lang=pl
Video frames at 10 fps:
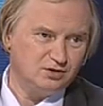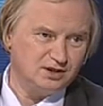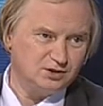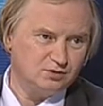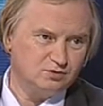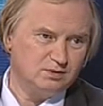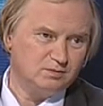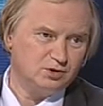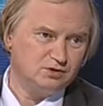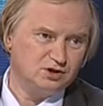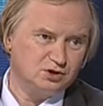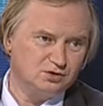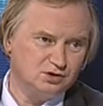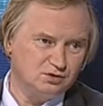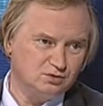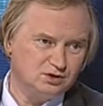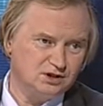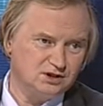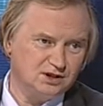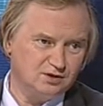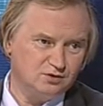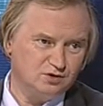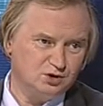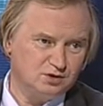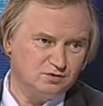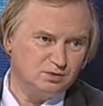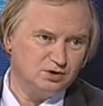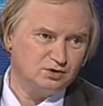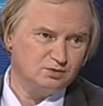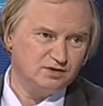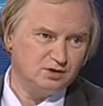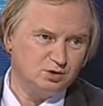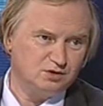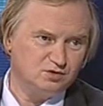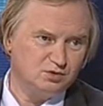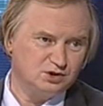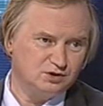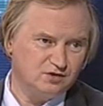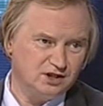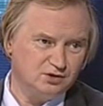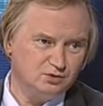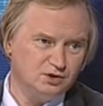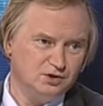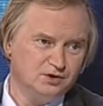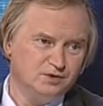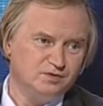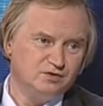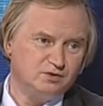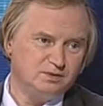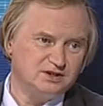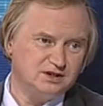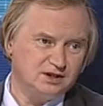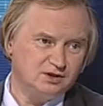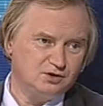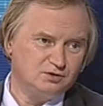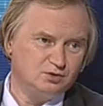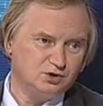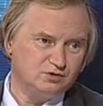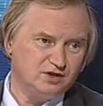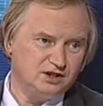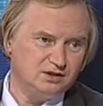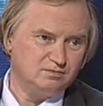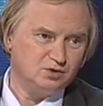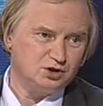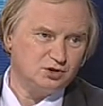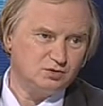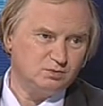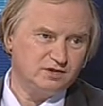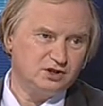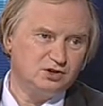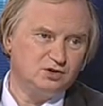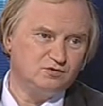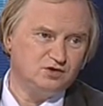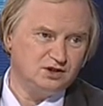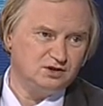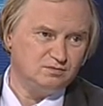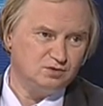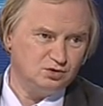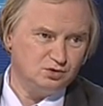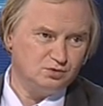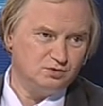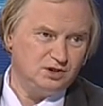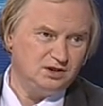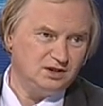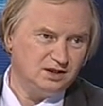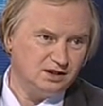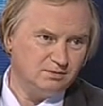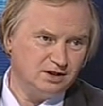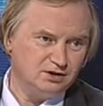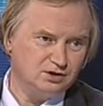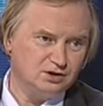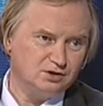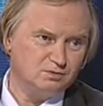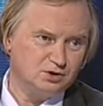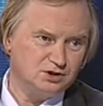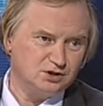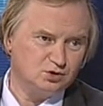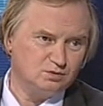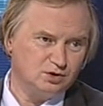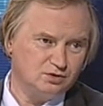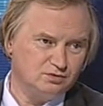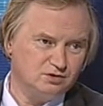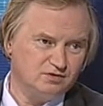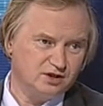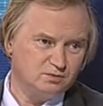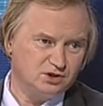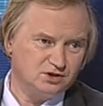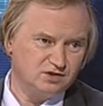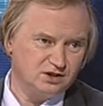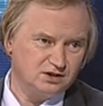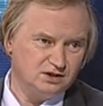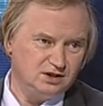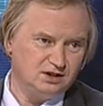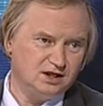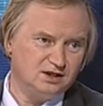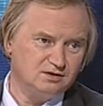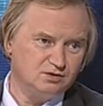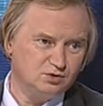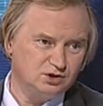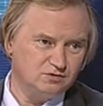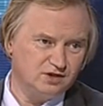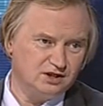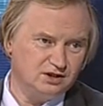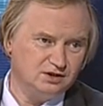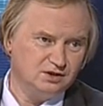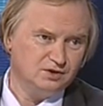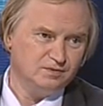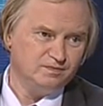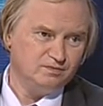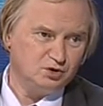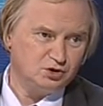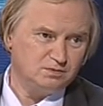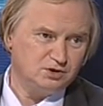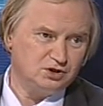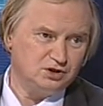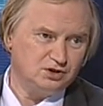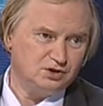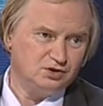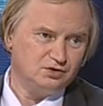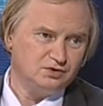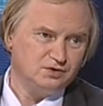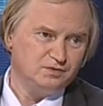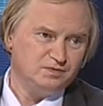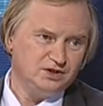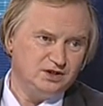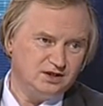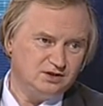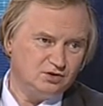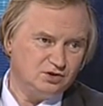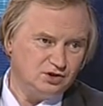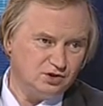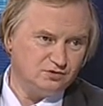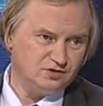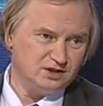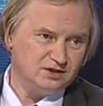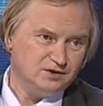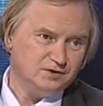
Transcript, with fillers: jednorazowym, a ponieważ Konstytucja stanowi, że wybory odbywają się w głosowaniu, Wobec tego głosowanie może się odbywać tylko w jednym dniu. Inne elementy tego procesu mogą trwać przez wiele dni, ale głosowanie może być tylko jednodniowe.